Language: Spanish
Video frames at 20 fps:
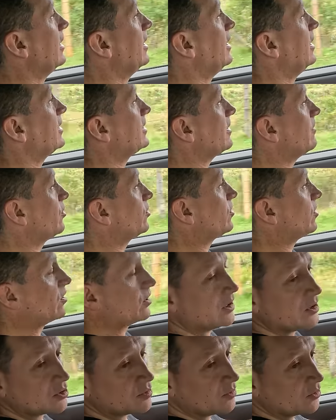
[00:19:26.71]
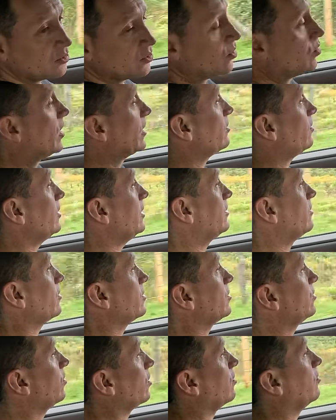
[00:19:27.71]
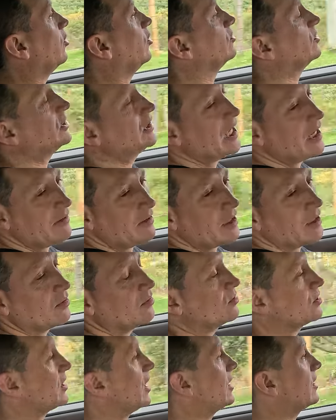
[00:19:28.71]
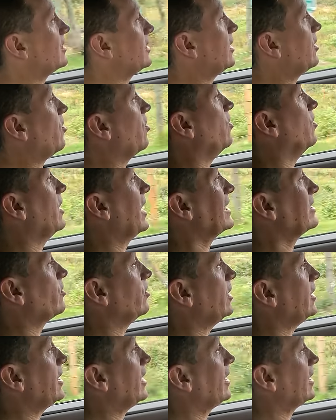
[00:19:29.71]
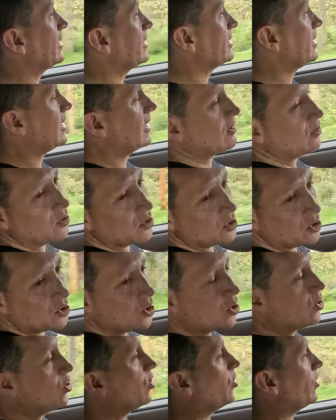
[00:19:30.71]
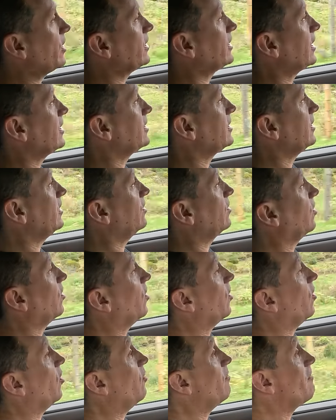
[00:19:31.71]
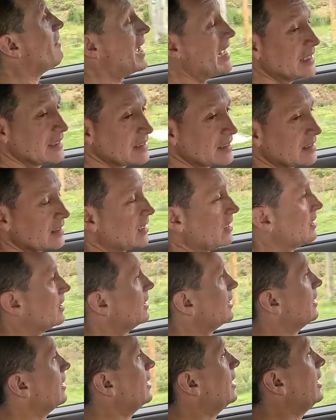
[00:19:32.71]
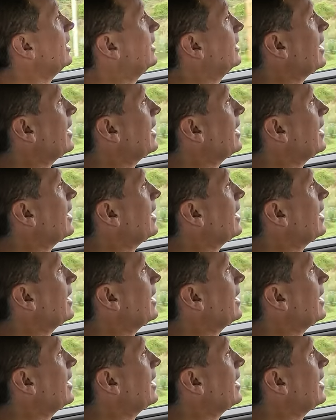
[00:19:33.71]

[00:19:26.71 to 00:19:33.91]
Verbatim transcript: este motor de 2.4 litros turbo debe usarse con gasolina extra o RON 95 o más. El